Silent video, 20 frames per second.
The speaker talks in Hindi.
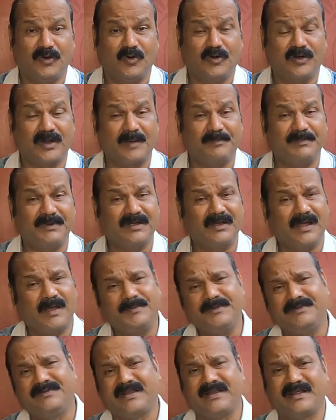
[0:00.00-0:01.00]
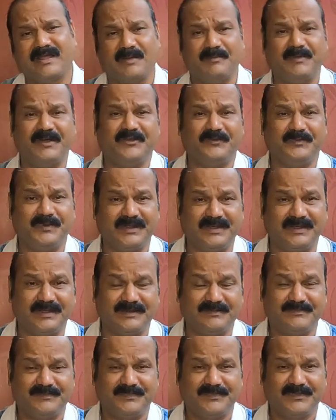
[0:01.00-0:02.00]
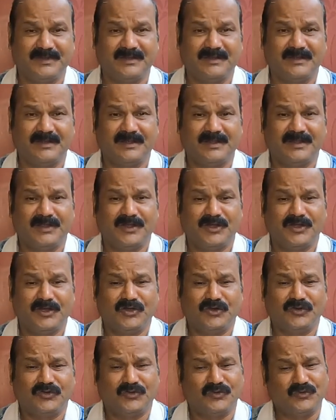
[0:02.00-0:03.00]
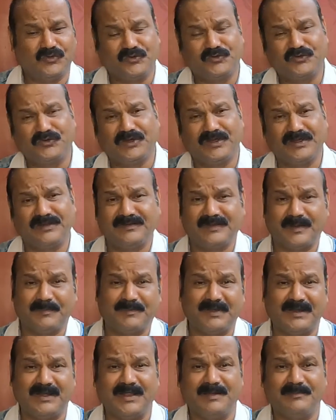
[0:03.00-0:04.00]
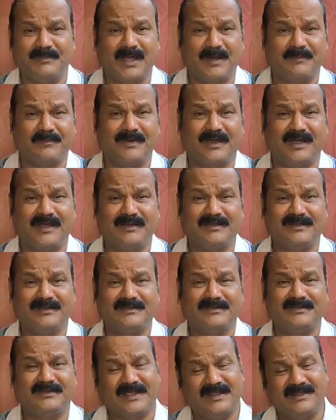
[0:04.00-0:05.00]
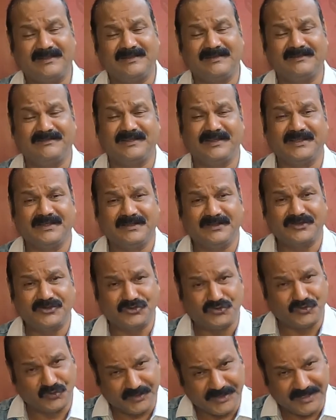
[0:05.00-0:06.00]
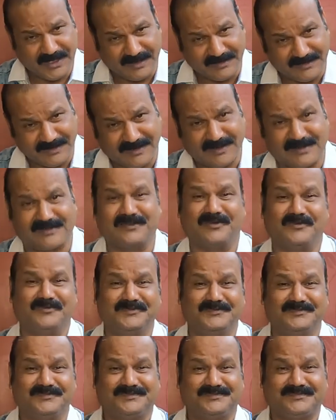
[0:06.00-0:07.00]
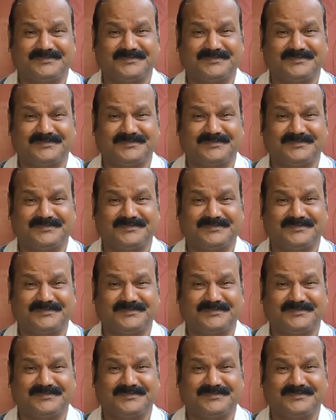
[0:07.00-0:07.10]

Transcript: और आपने काफ़ी सारे कमेंट्स भी किए तो दोस्तों इस सब के लिए मैं आपका तहे दिल से शुक्रिया अदा करता हूँ